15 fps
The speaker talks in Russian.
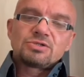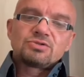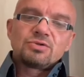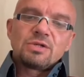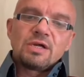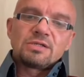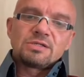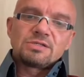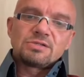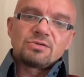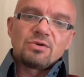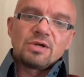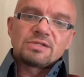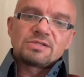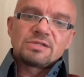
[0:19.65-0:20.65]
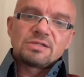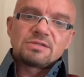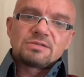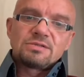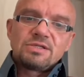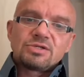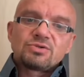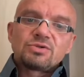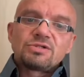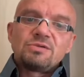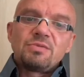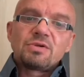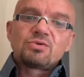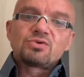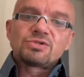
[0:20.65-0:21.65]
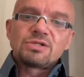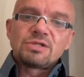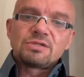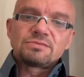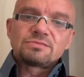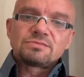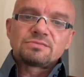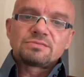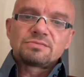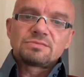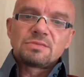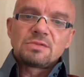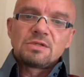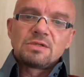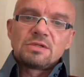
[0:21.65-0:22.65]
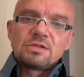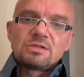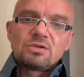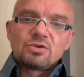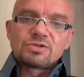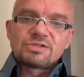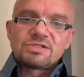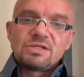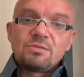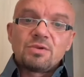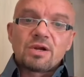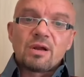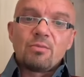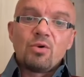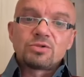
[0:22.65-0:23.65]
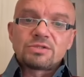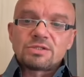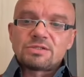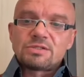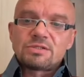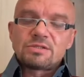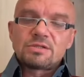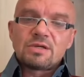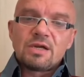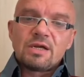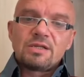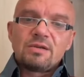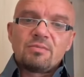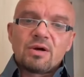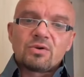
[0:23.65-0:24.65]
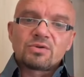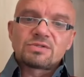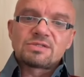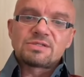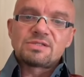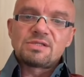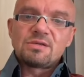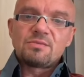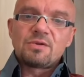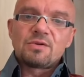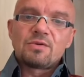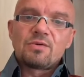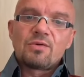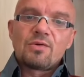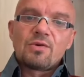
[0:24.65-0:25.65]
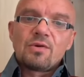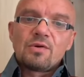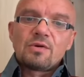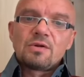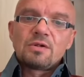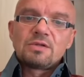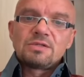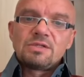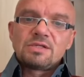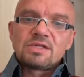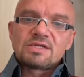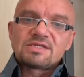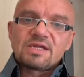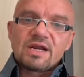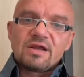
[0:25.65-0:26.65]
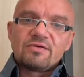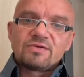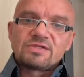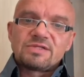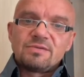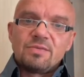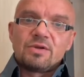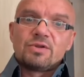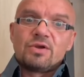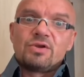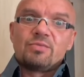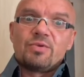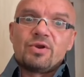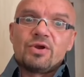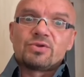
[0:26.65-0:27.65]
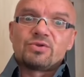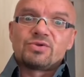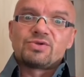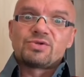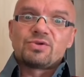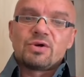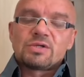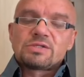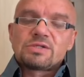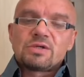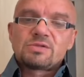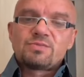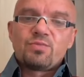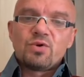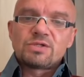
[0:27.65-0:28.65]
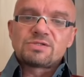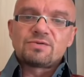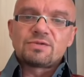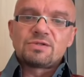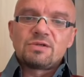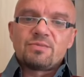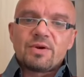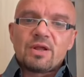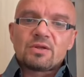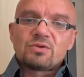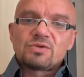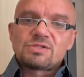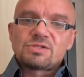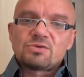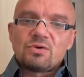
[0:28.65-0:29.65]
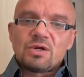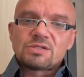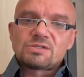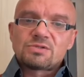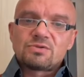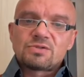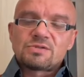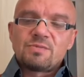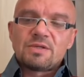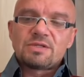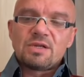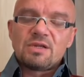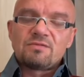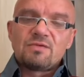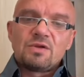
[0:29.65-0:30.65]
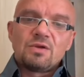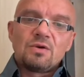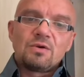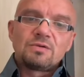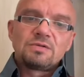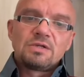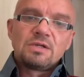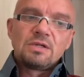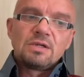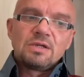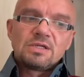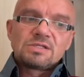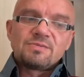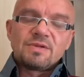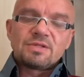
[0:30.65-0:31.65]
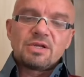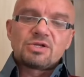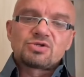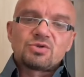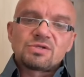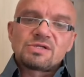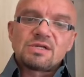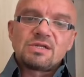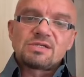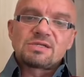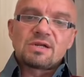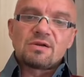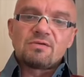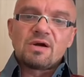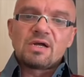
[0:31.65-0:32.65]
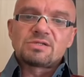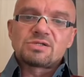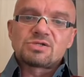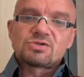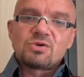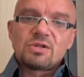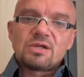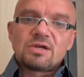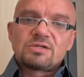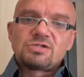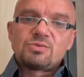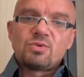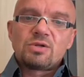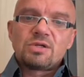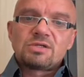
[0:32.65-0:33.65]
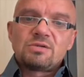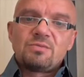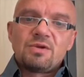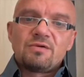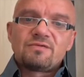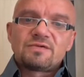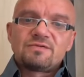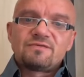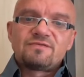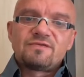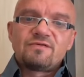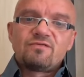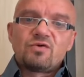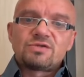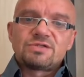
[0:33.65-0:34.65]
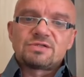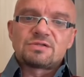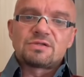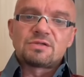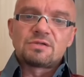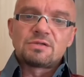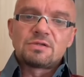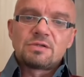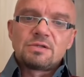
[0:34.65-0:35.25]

те, что надо ситуации, те, что тебе нужны. Должен с ними работать, а не бороться с ними. Не настраивать себя на неприятную ситуацию, а использовать неприятную ситуацию и смотреть на нее смотреть, что за ней скрывается, что она, к чему она тебе вы, выводит.